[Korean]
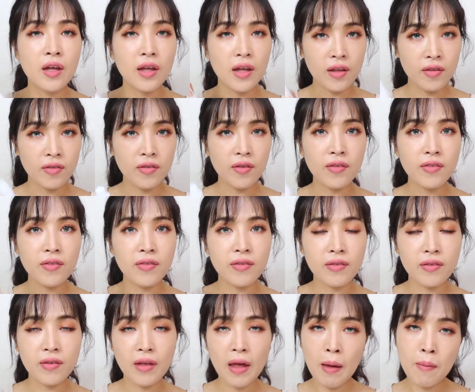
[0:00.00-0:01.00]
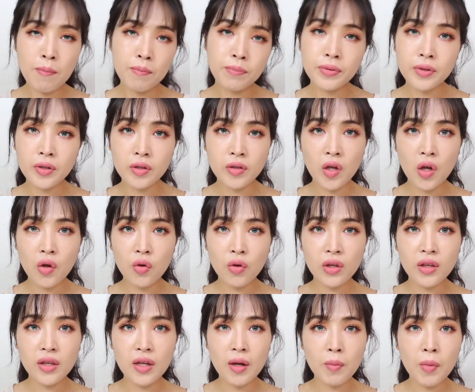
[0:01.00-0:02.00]
에센스 앰플을
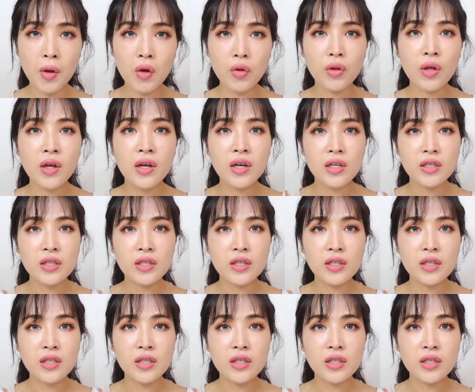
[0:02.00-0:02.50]
사용했다면